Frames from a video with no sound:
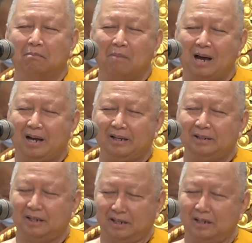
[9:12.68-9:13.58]
หมาย
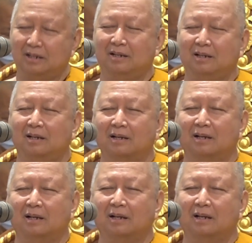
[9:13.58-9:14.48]
ถึง
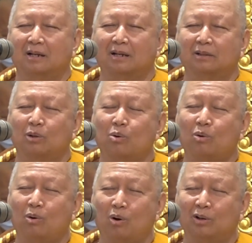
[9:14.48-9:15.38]
ทุก
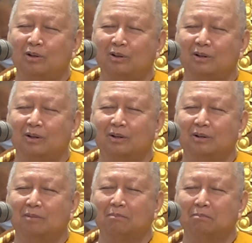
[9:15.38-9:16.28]
คน
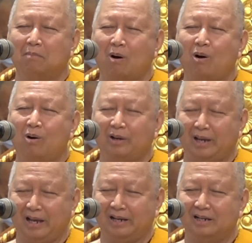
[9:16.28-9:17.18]
มอง
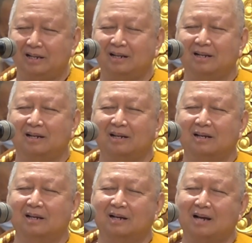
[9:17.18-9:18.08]
เห็น
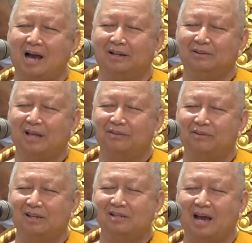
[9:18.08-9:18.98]
การตัด
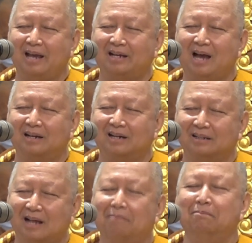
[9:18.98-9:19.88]
สินใจการก
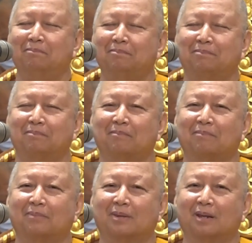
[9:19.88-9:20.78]
ระ
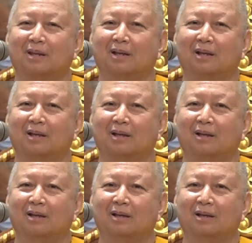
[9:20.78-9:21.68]

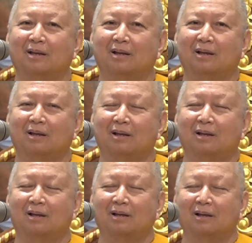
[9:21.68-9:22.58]

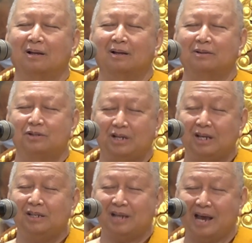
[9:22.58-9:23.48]
ทำ
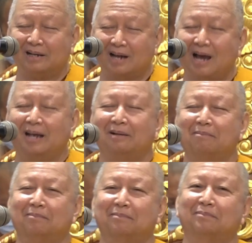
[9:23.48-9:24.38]
ชี้แจงได้
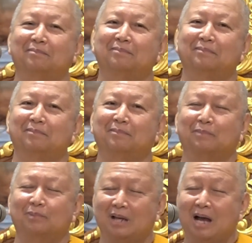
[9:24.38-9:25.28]

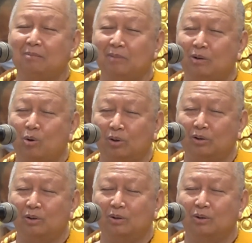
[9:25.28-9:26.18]
ถ้ามีคน
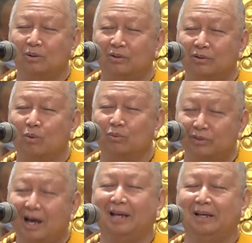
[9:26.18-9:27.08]
สง
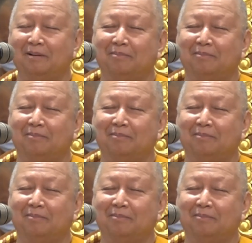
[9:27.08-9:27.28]
สัย